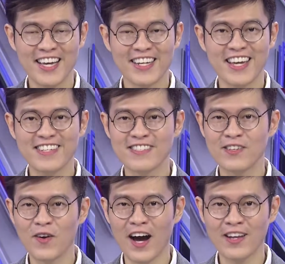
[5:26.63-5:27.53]
Thị trường chứng
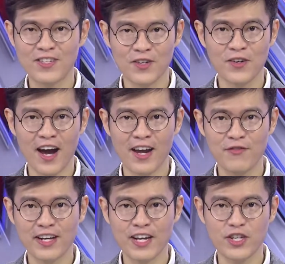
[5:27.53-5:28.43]
khoán chiều nay với
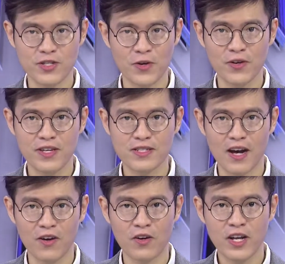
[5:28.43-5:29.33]
các chỉ số như sau.